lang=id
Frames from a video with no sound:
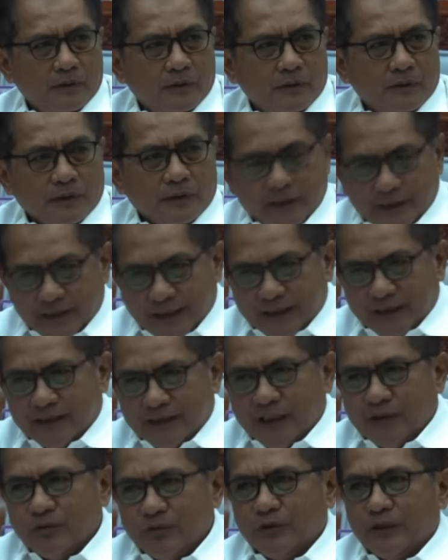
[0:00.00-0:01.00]
Kita
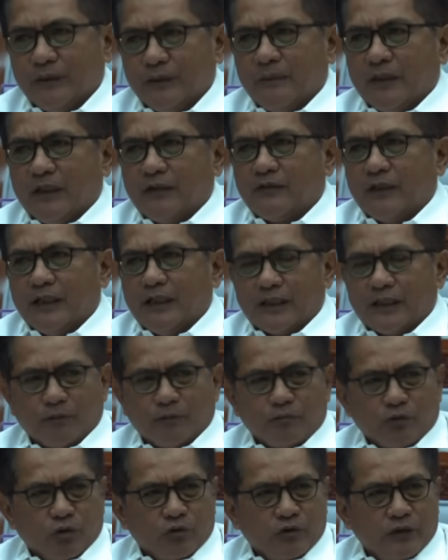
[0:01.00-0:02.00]
ketahui bahwa Arab
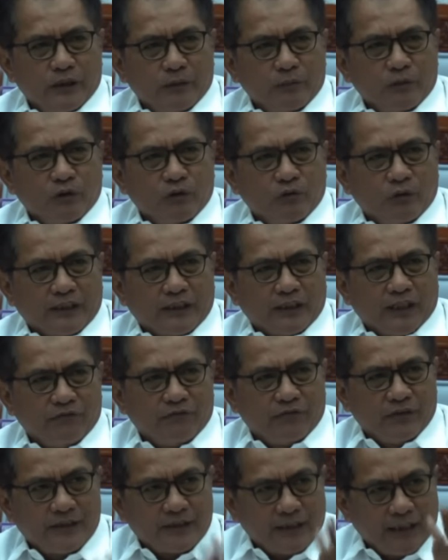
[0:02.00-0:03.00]
Saudi mengeluarkan
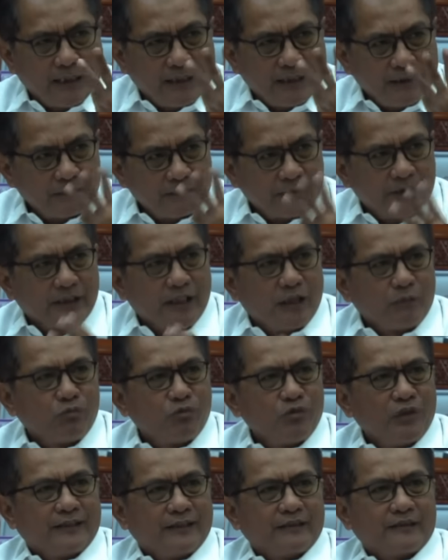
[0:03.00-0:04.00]
visa tiga
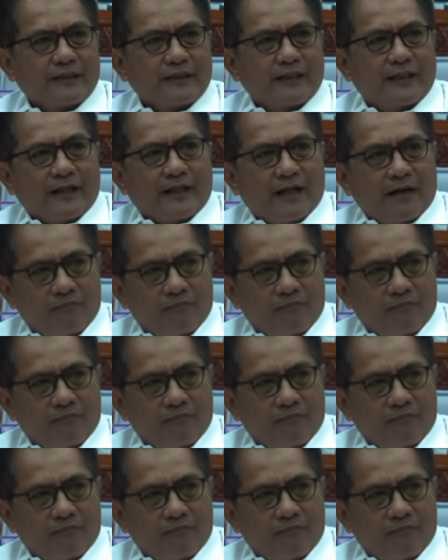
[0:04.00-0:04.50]
bulan sekarang.